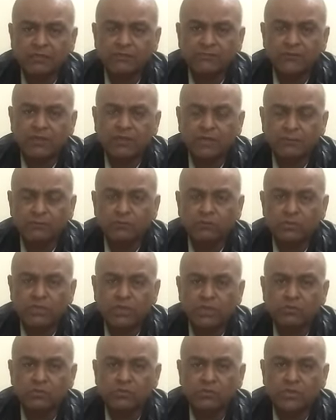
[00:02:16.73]
दफ़ा आपको
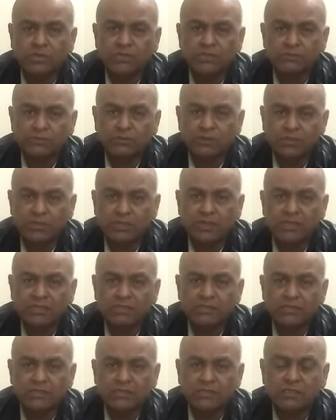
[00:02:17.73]
याद होगा जब
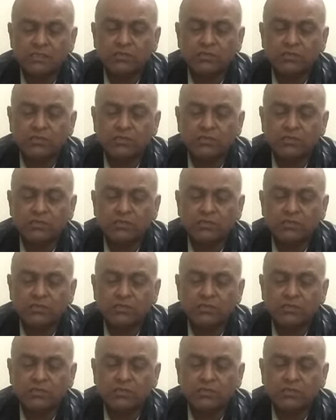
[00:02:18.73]
सदारती